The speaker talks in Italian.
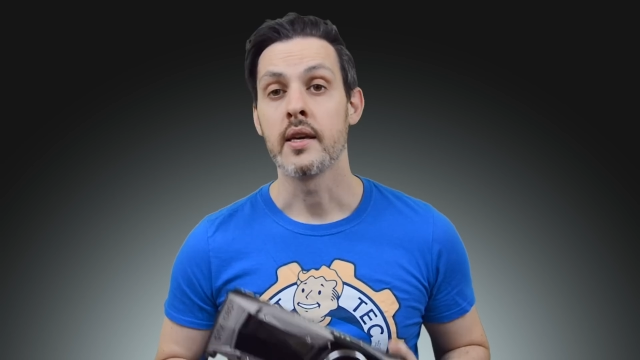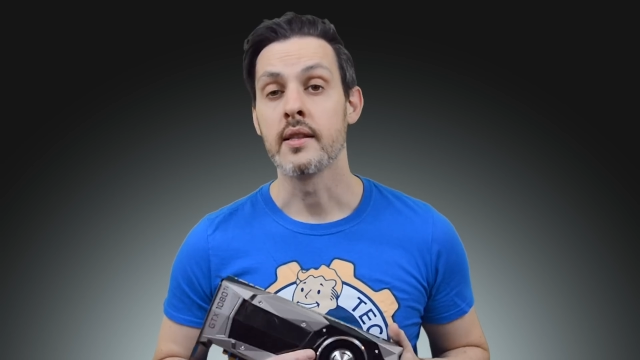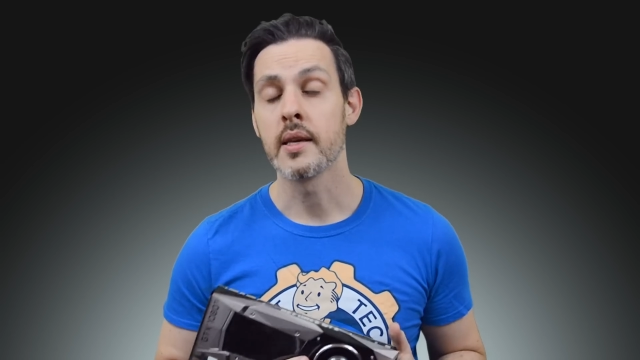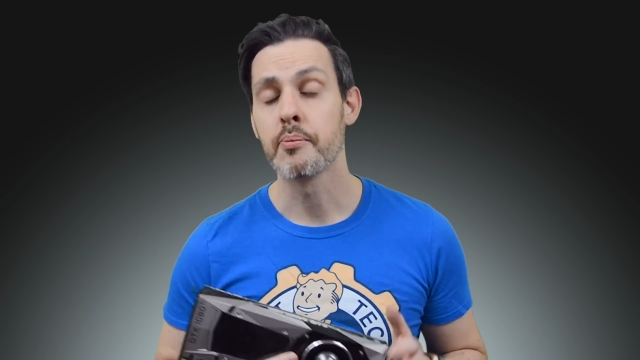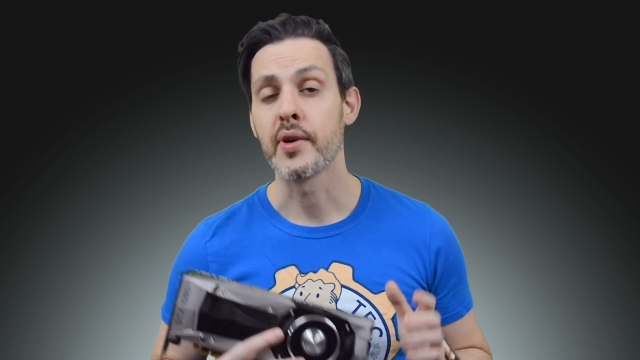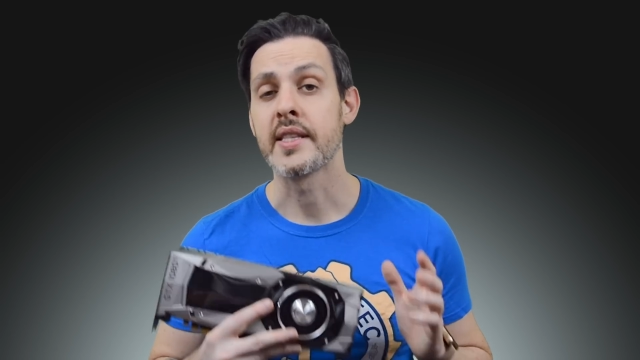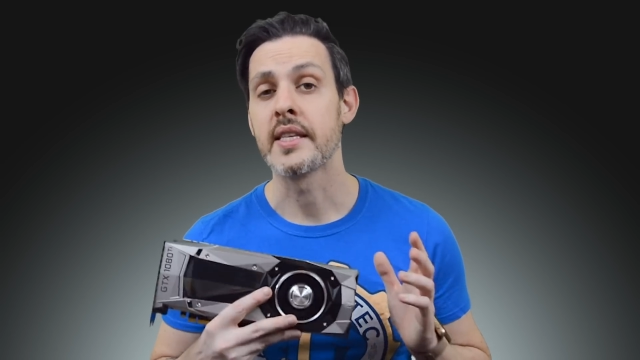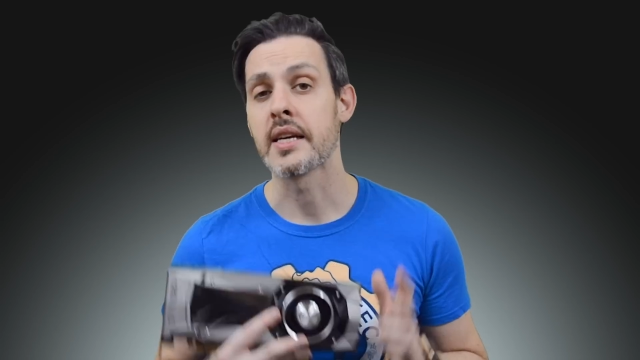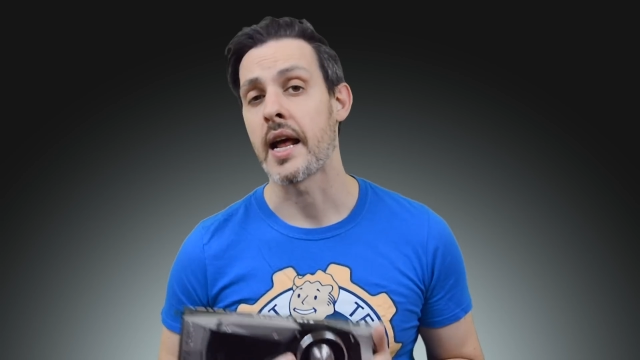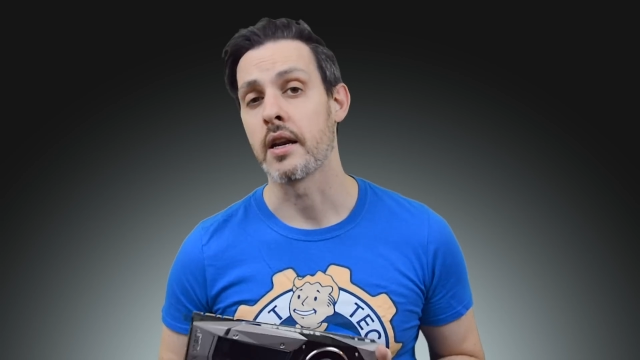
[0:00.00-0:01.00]
Il tempo è
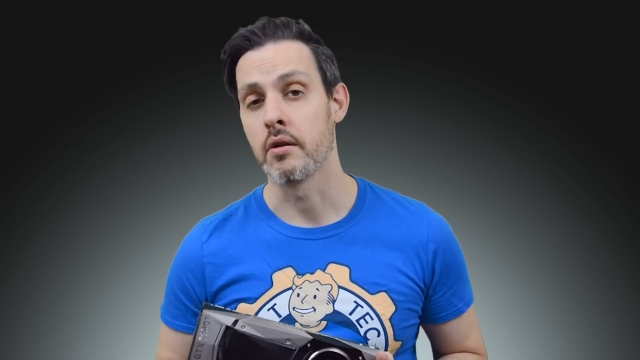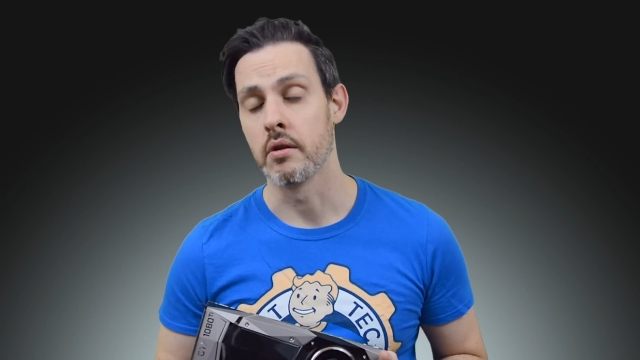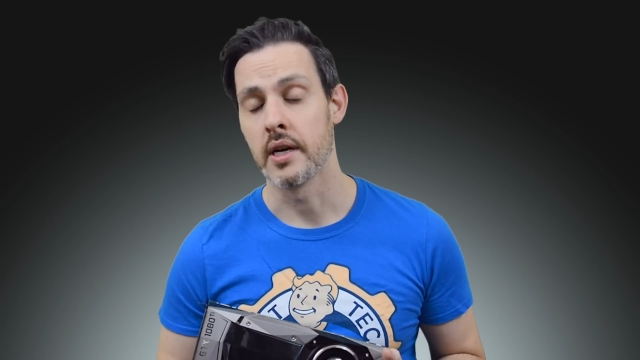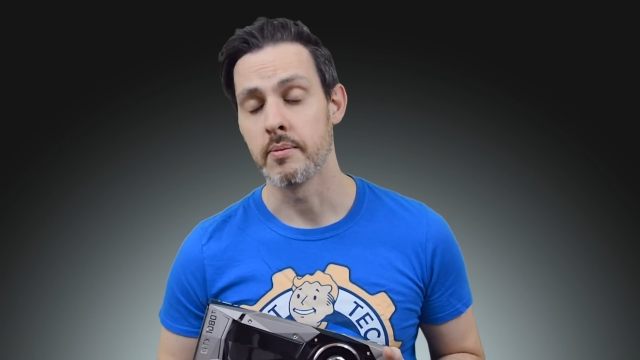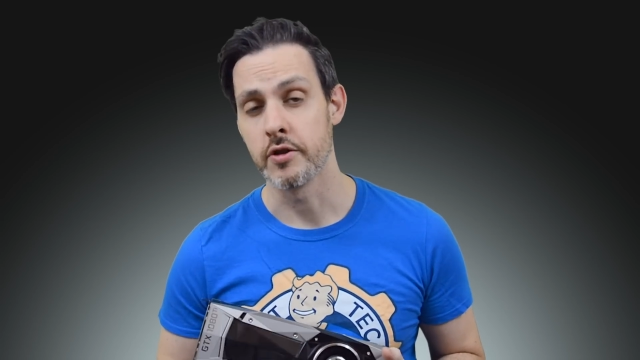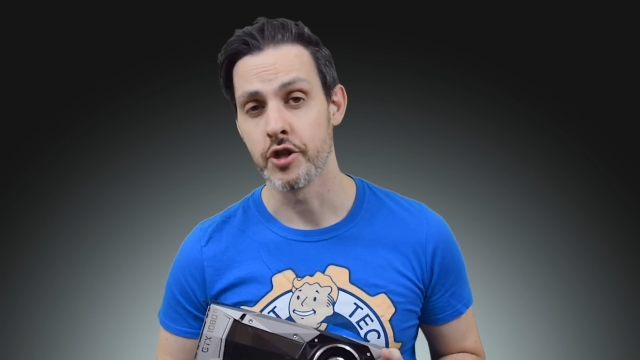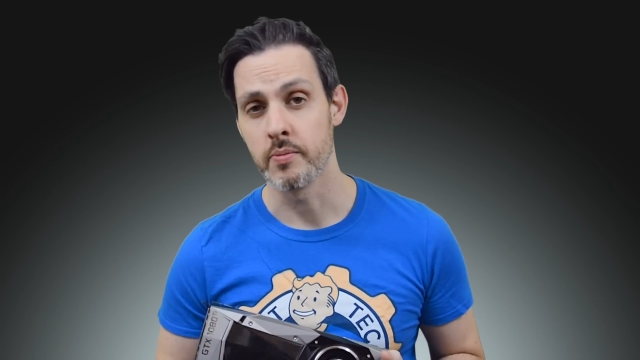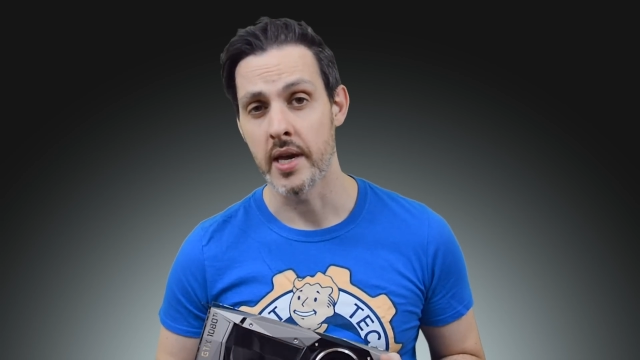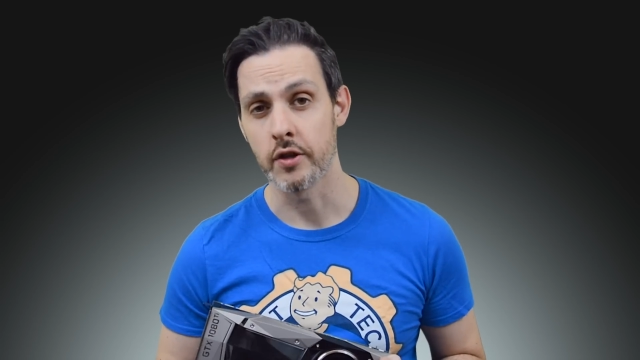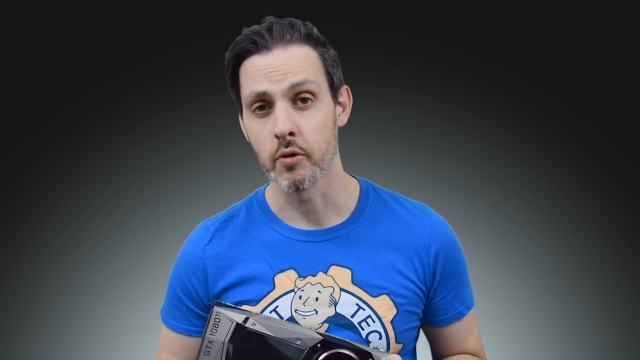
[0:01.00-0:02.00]
tiranno, amici miei,